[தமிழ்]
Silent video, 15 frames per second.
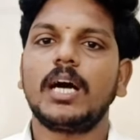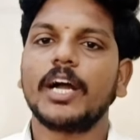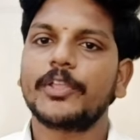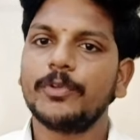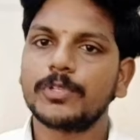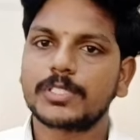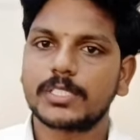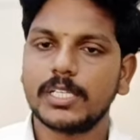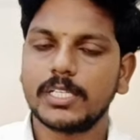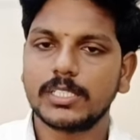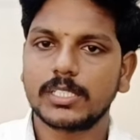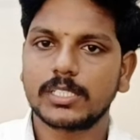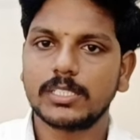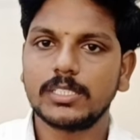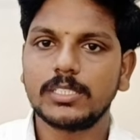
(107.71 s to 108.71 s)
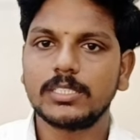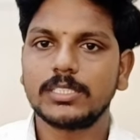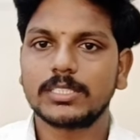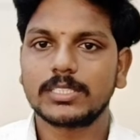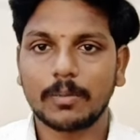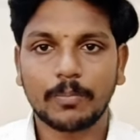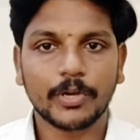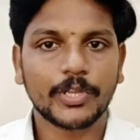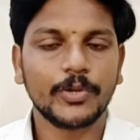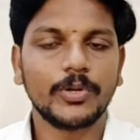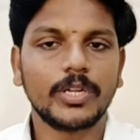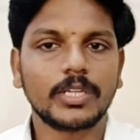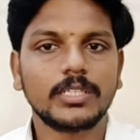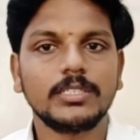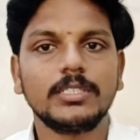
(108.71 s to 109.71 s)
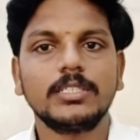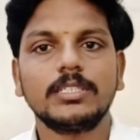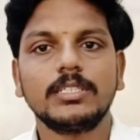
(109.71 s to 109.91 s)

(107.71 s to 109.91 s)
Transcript: அக்யூட் ஸ்டேஜ் இருக்குது சப் அக்யூட் இருக்கு